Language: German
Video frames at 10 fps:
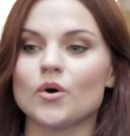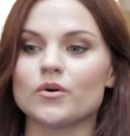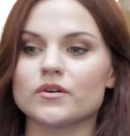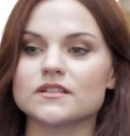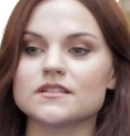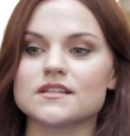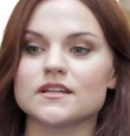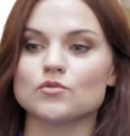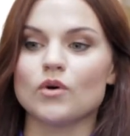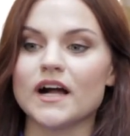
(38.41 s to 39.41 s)
Und
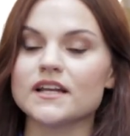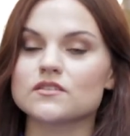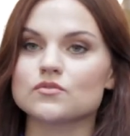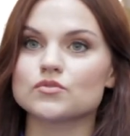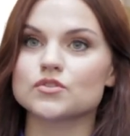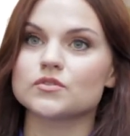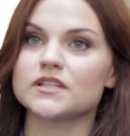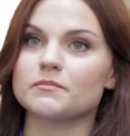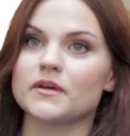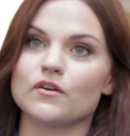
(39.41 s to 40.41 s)
äh, dual dazu
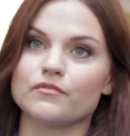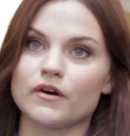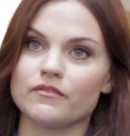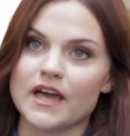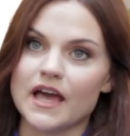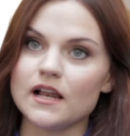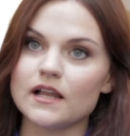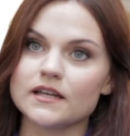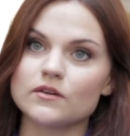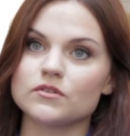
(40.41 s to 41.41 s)
studiert man noch VWL
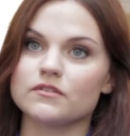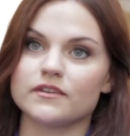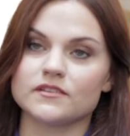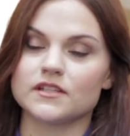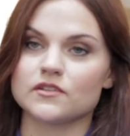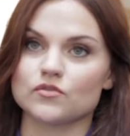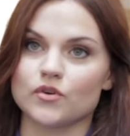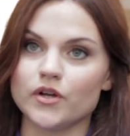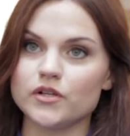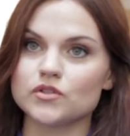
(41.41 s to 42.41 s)
an der Universität zu
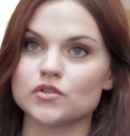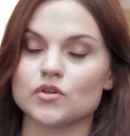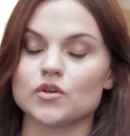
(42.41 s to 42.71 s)
Köln.